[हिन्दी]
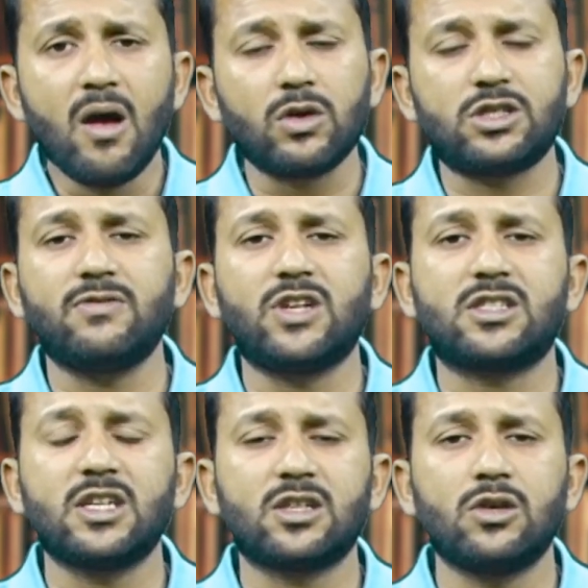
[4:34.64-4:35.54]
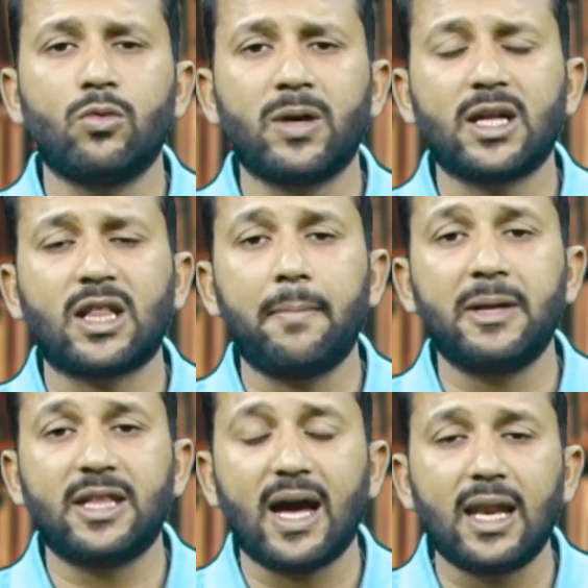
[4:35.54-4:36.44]
वो चीफ जस्टिस उमर अताब
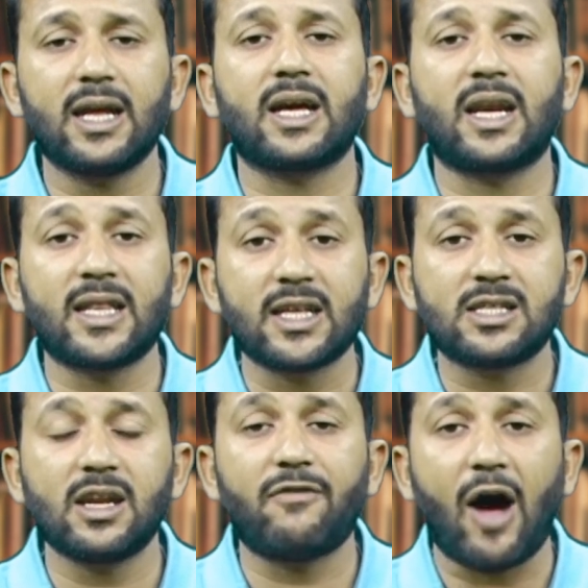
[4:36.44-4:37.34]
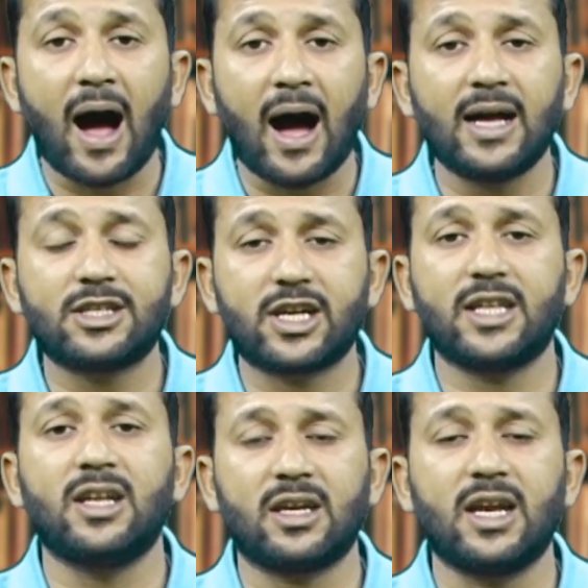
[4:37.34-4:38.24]
बंदयाल ने करना था सिर्फ आज के
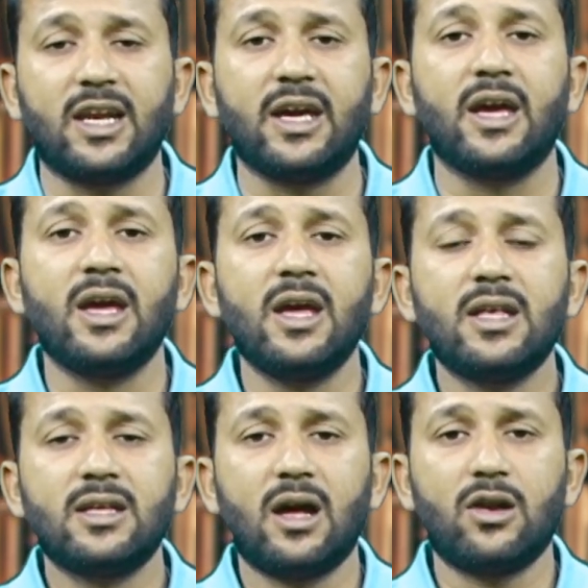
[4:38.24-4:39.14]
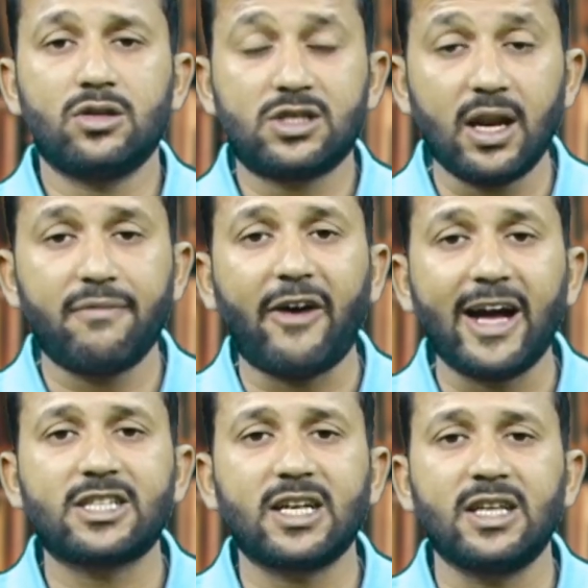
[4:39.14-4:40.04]
दिन के लिए सिर्फ
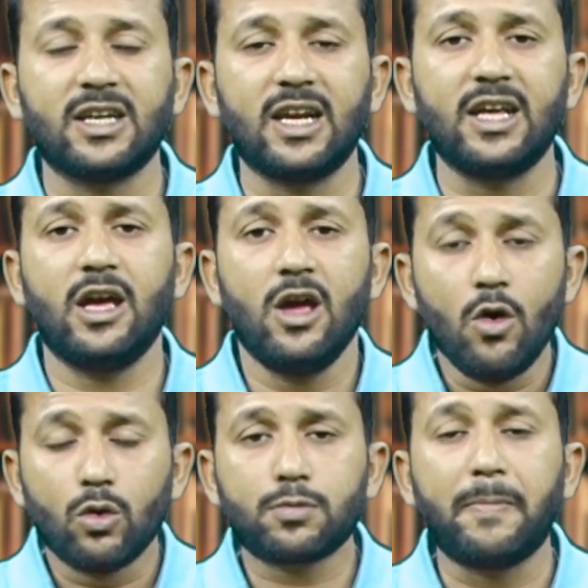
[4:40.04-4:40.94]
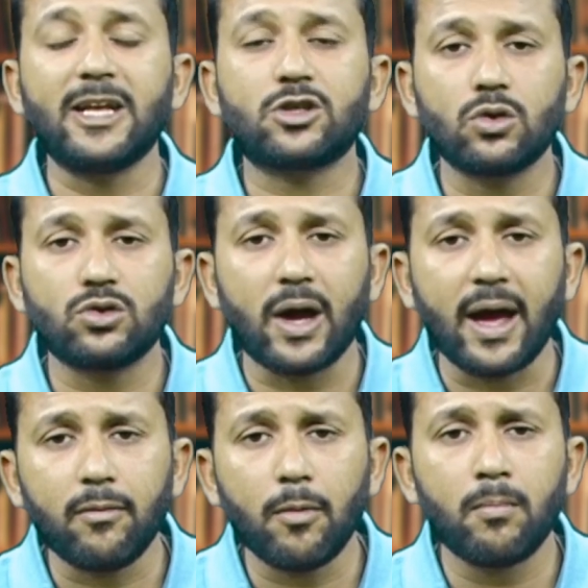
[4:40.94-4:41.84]
आज के दिन के लिए उस बेंच को जो
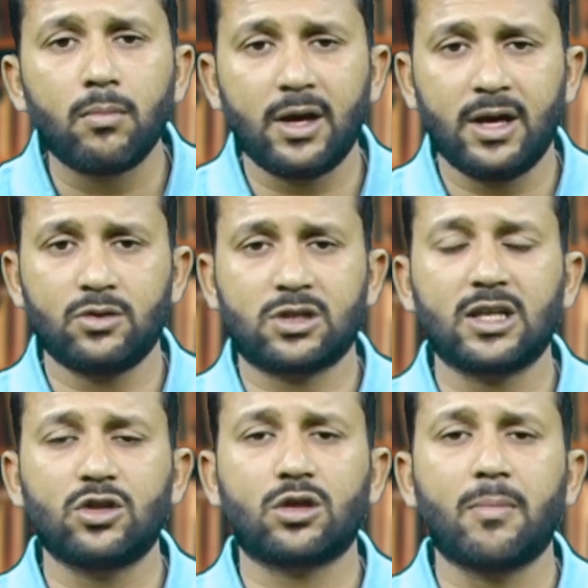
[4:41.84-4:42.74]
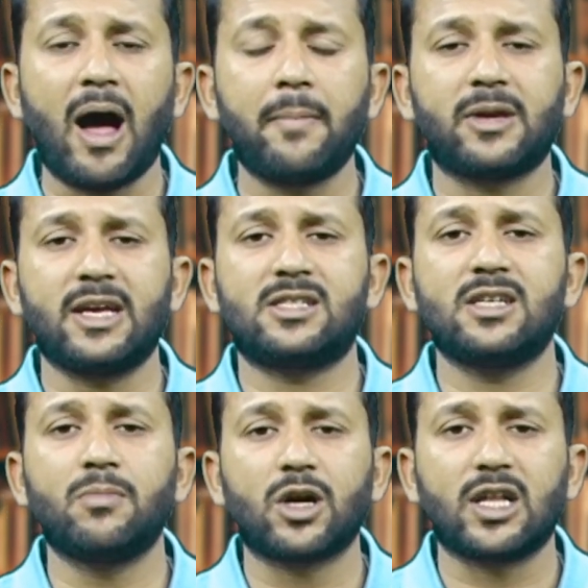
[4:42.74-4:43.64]
है वो उसके जो तमाम
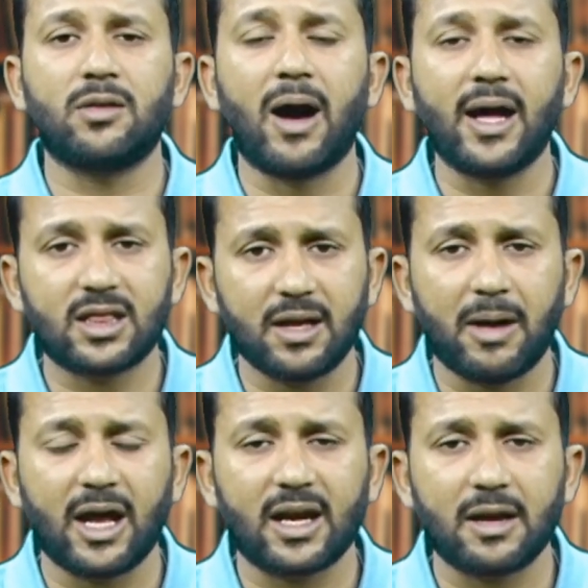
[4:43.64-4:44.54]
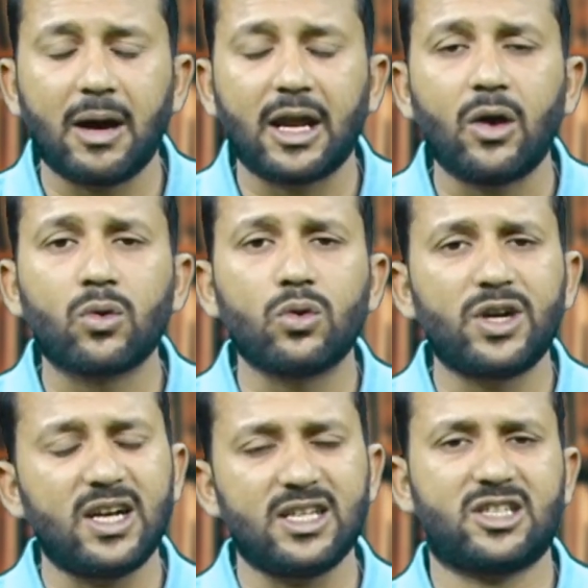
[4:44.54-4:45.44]
केसेस मुकदमात थे बारह के बारह उनको
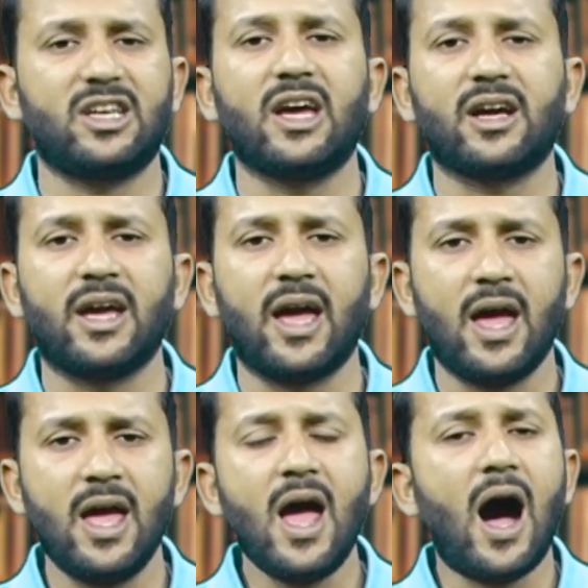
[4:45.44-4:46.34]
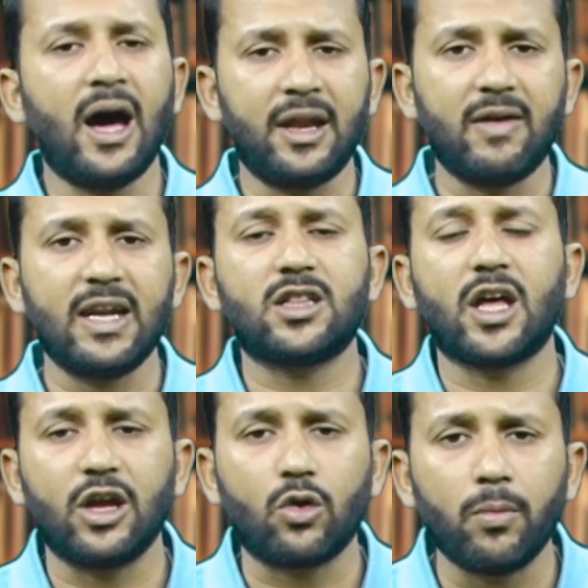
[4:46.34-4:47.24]
डीलिस्ट किया गया है आने वाली
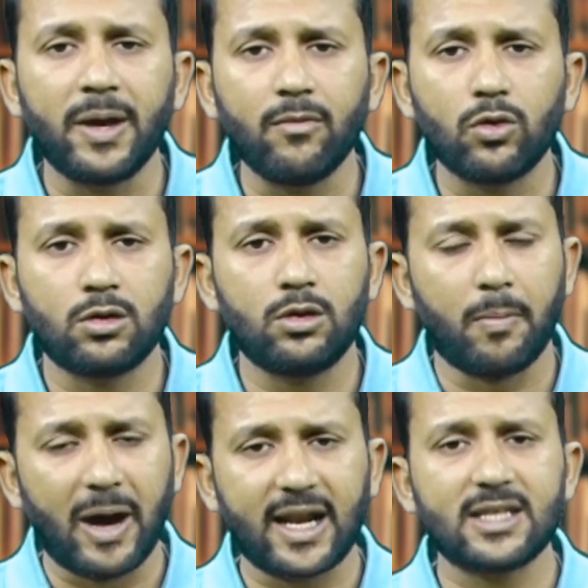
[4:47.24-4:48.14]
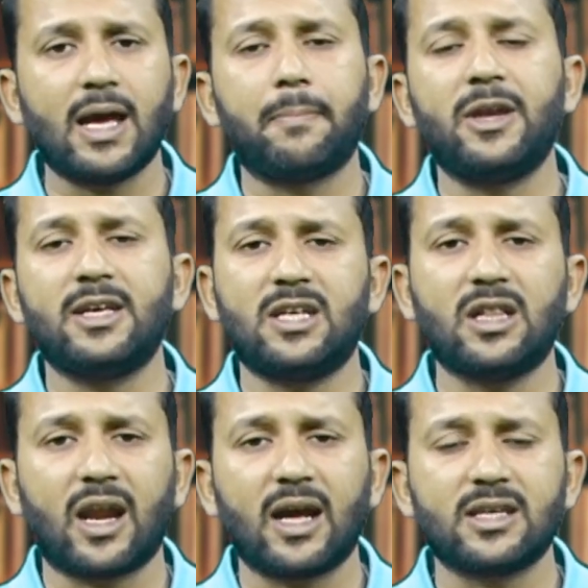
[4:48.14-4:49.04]
तारीखों में वो दोबारा से अपनी इसी
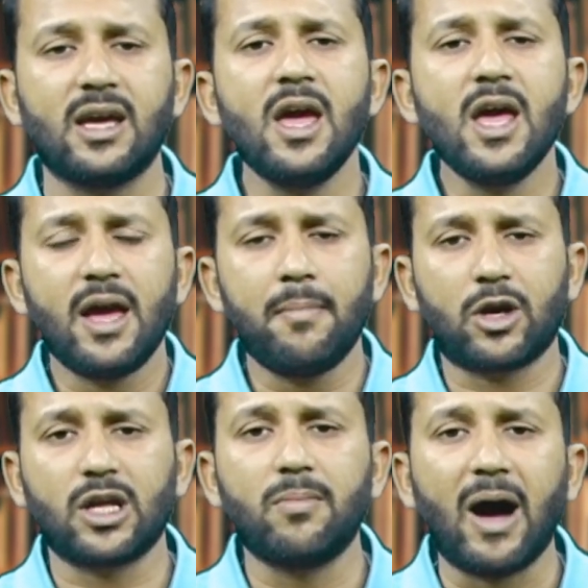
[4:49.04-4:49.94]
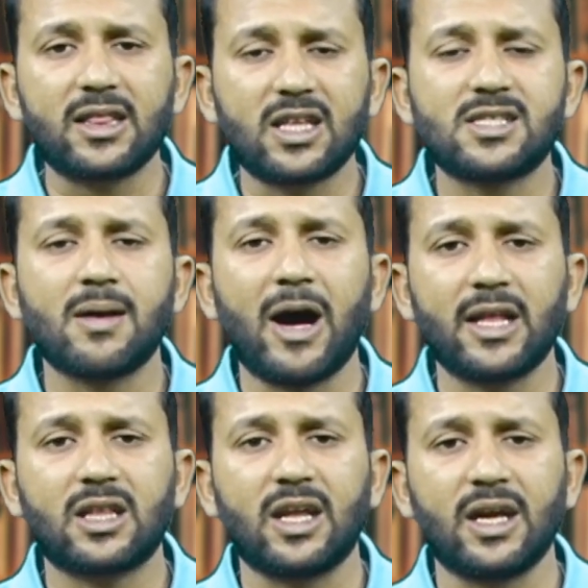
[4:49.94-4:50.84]
तरह से मुकदमात की
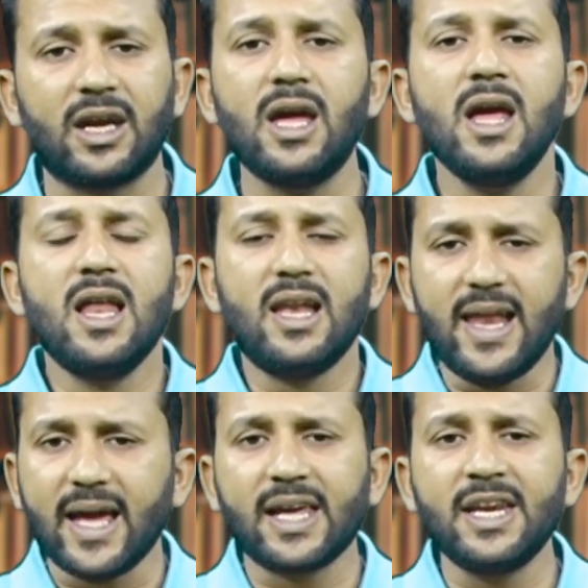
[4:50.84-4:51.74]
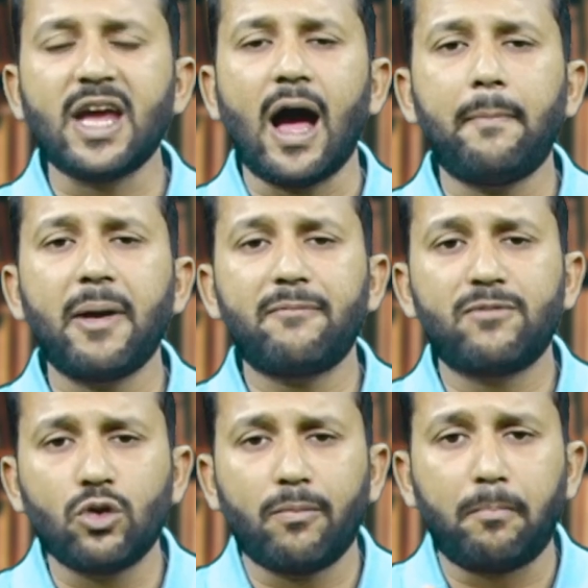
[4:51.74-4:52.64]
समाप्त करेंगे लेकिन यहाँ पर
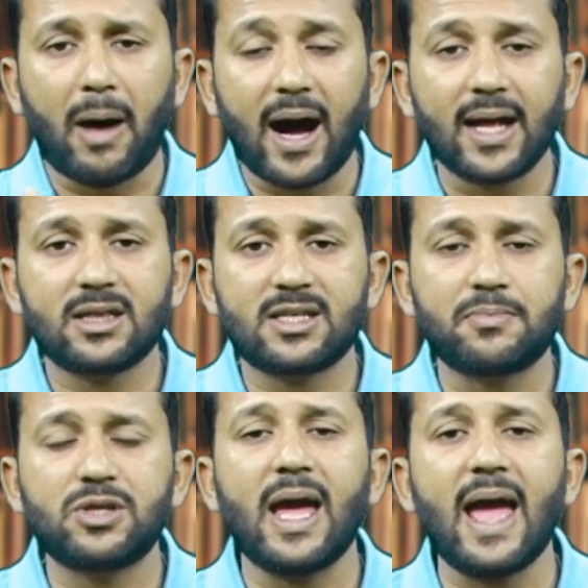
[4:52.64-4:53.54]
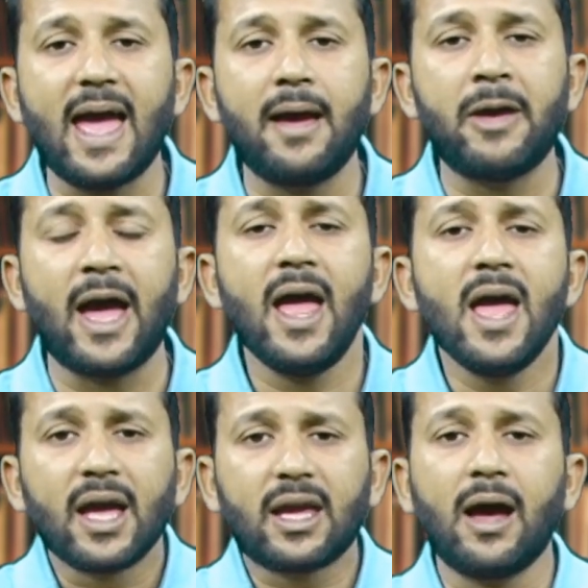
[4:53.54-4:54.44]
जो बात सबसे अहम है
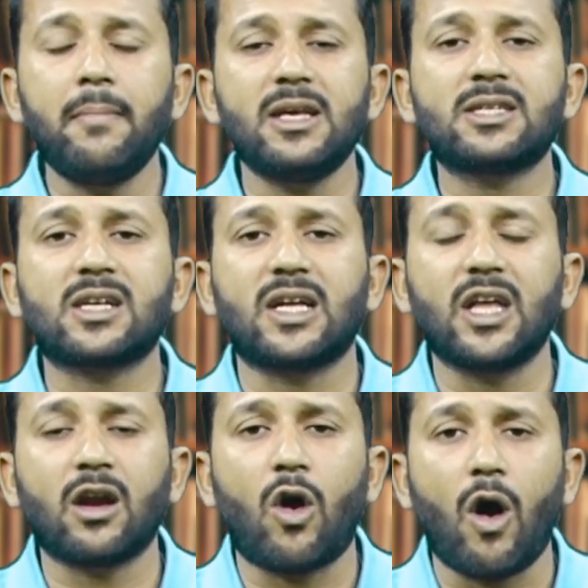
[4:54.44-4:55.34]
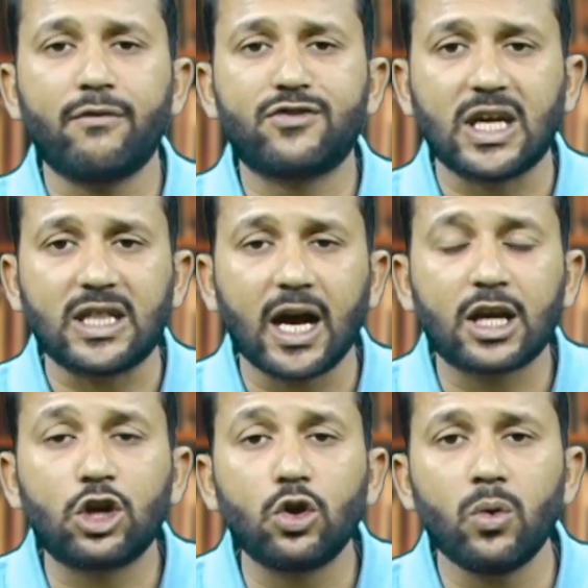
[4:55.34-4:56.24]
कि हम इस कदर खौफ ज़्यादा
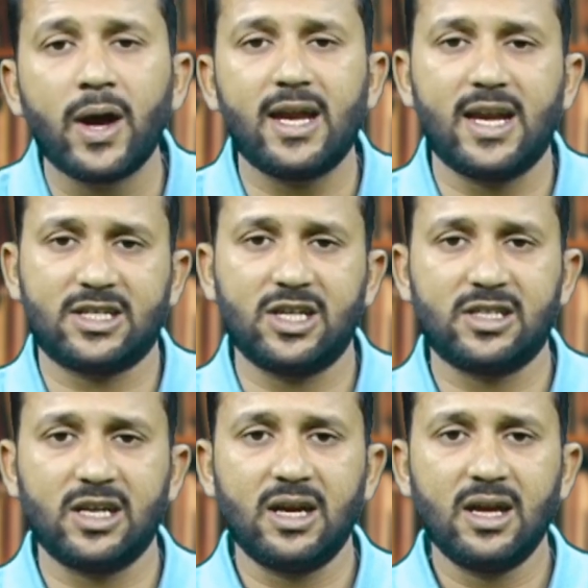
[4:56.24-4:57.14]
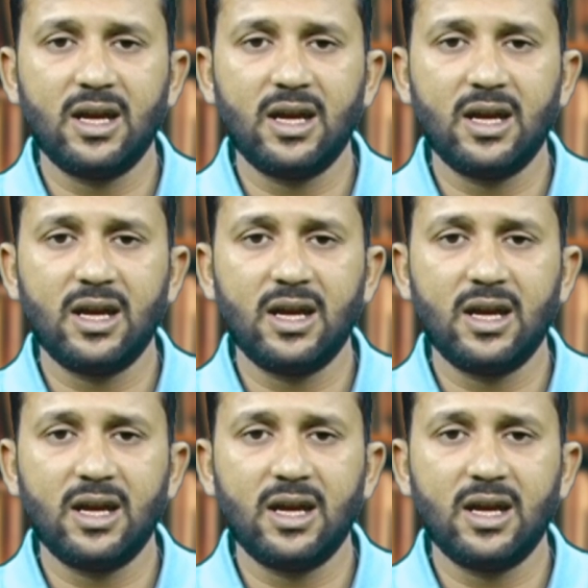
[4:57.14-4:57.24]
क्यों हैं इलेक्शन से